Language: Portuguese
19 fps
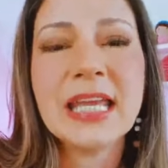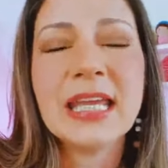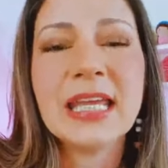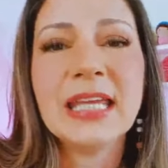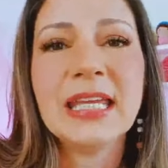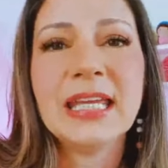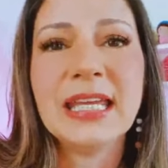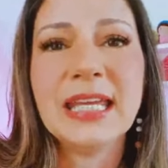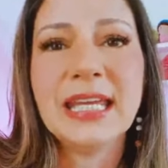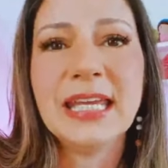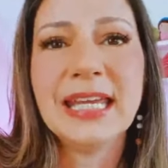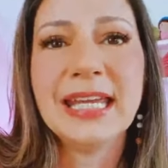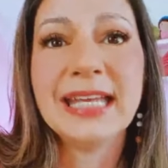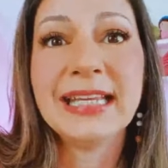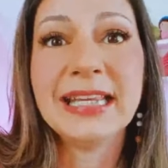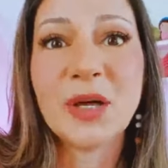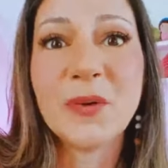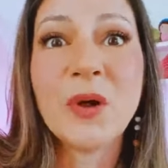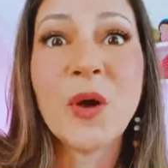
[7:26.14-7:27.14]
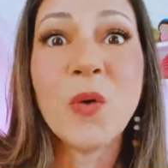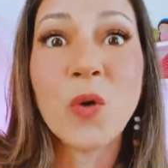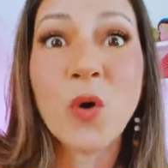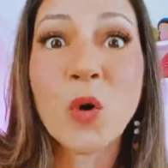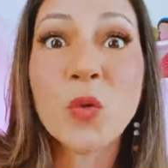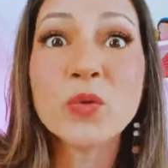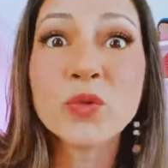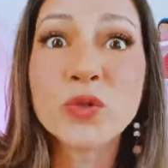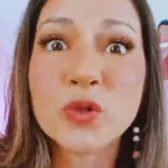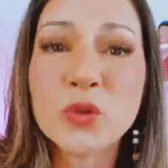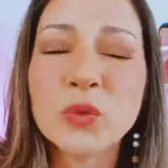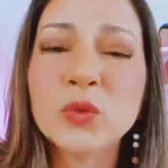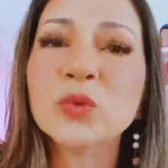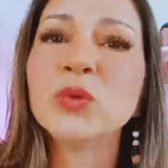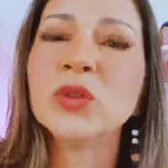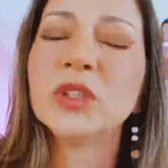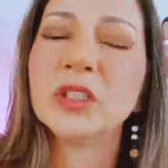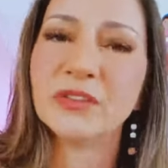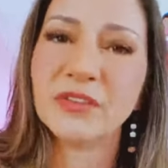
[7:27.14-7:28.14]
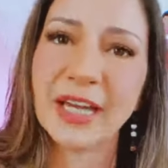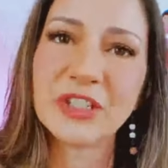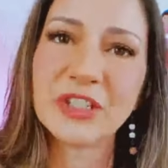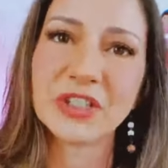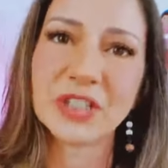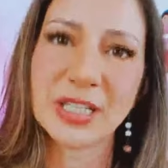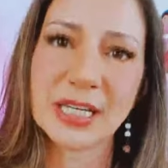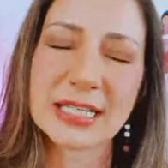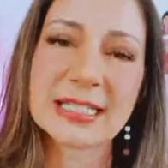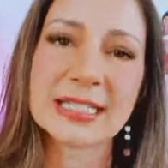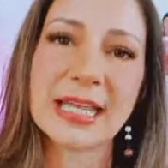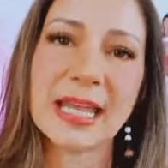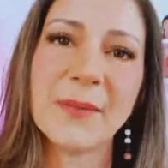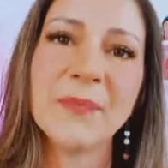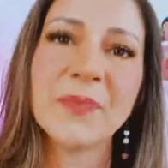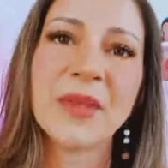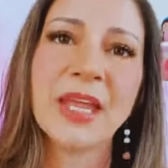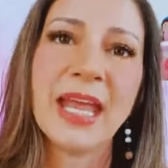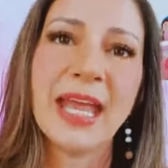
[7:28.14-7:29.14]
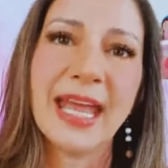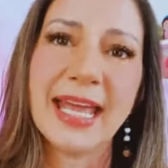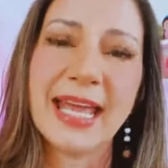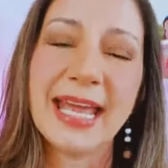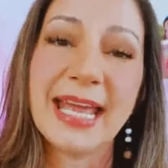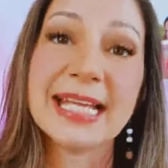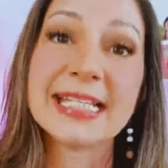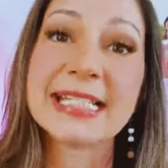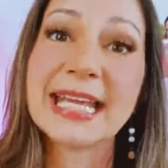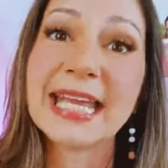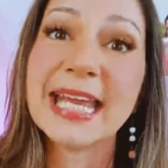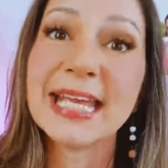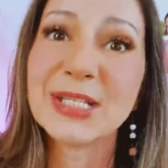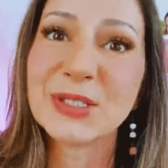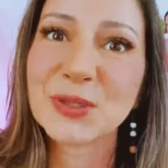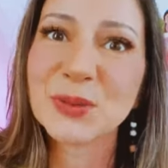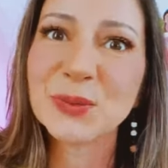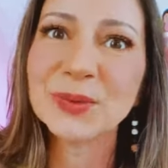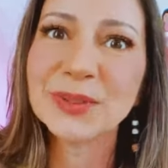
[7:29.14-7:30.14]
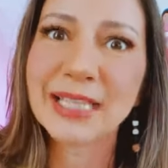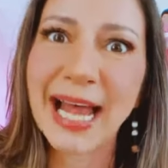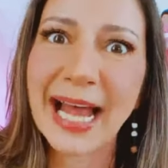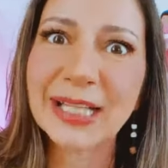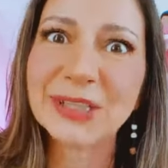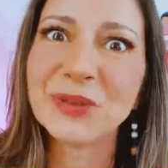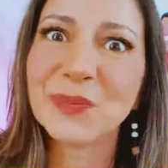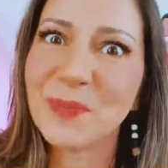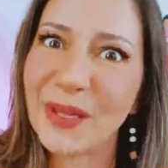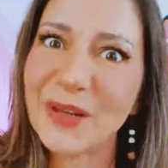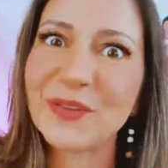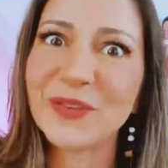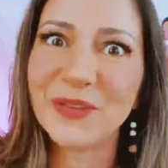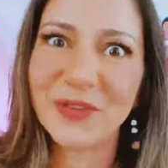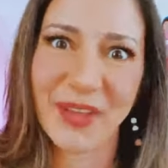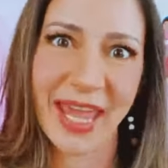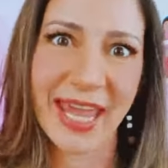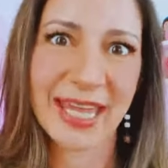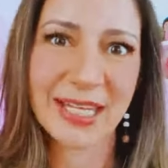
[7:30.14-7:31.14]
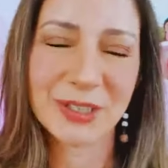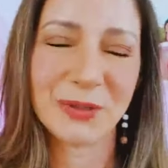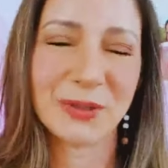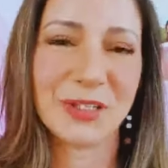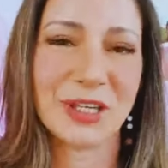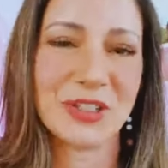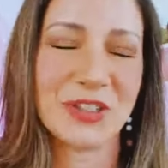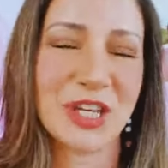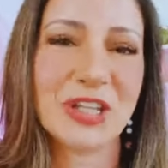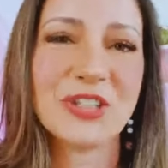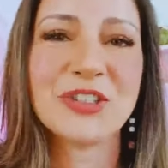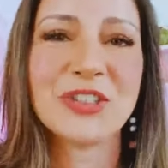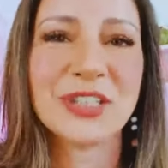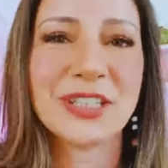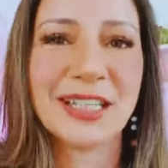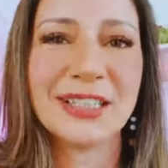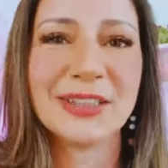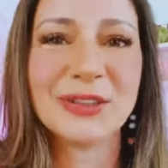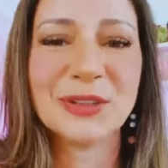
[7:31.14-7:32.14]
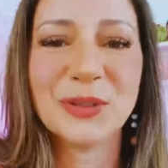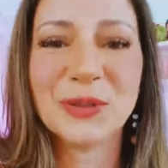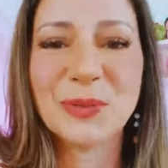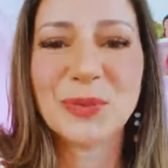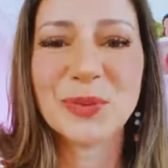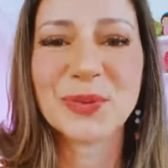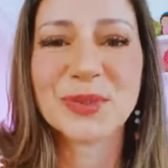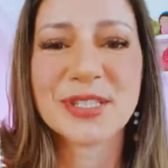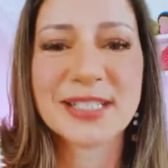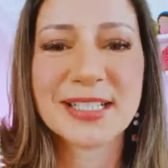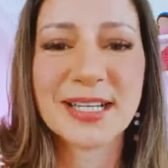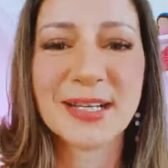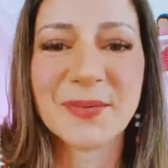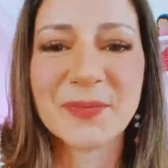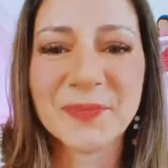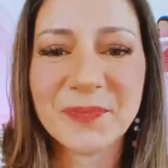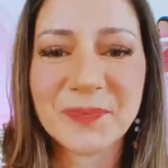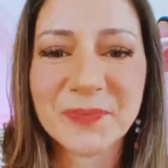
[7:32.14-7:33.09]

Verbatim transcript: E então é um um conjunto que vai te trazer é, esse resultado perfeito que a gente tanto busca.